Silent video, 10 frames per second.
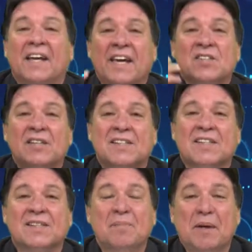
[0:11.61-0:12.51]
Case dessa
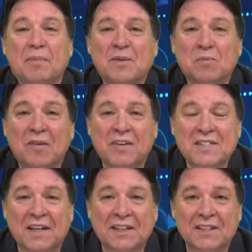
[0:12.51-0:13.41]
semana, mais uma
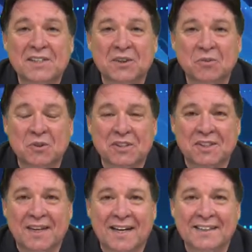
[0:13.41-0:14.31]
vez, agradecendo
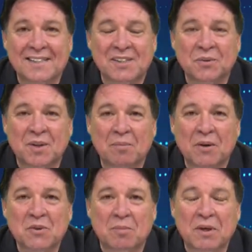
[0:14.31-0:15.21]
você. Agradecendo também
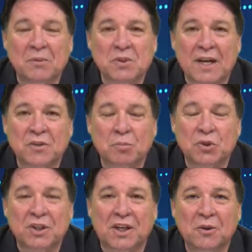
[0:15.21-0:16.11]
aos amigos lá do
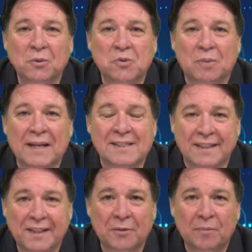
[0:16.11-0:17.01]
Botequim Luso
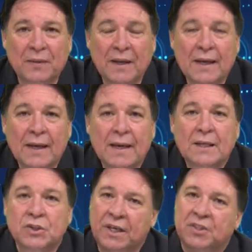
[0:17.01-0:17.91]
Brasileiro.
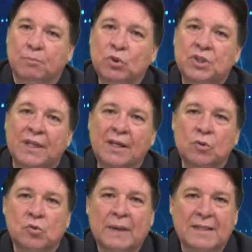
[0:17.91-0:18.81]
Gente, Botequim
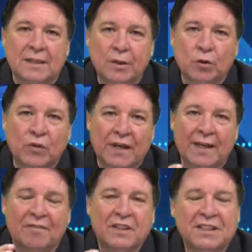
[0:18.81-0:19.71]
Luso Brasileiro, que fica
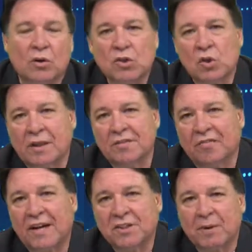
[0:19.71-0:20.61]
na Avenida Nossa Senhora de
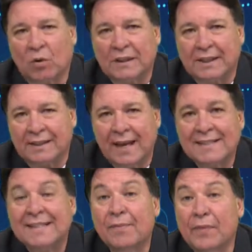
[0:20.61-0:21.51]
Fátima, quadra
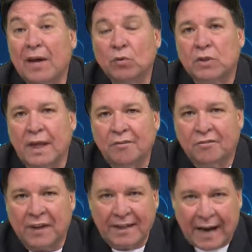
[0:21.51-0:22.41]
10, não tem
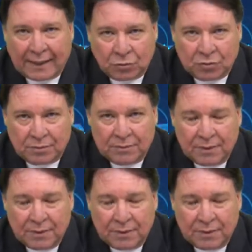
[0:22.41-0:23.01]
feriado.